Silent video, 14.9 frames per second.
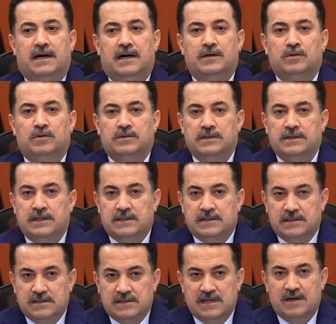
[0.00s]
عانوا طيلة
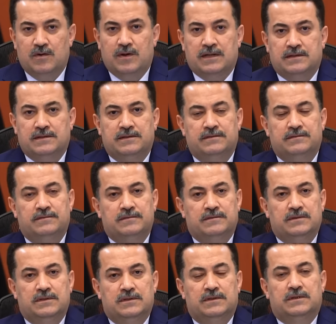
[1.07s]
سنوات
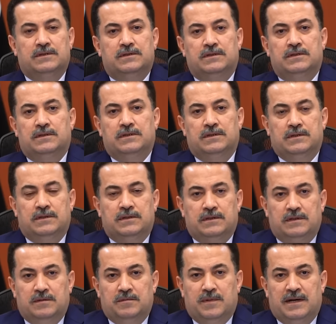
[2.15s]

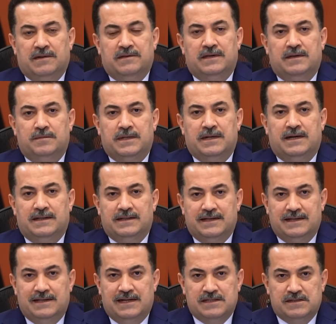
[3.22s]
الماضية من
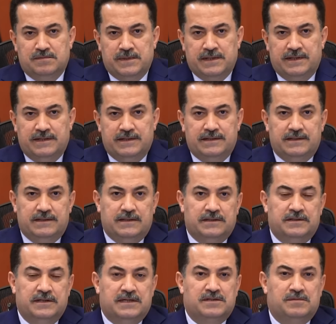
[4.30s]
هذه الأزمة
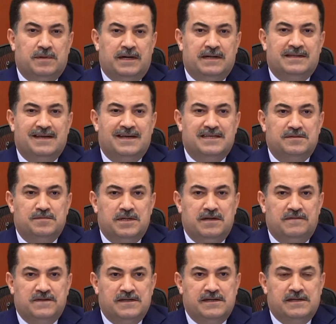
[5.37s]
التي أصبحت أزمة
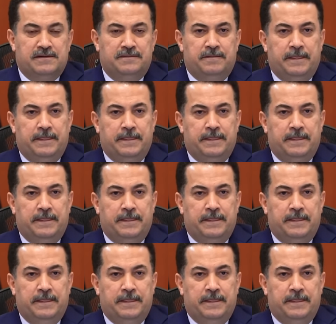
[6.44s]
نفسية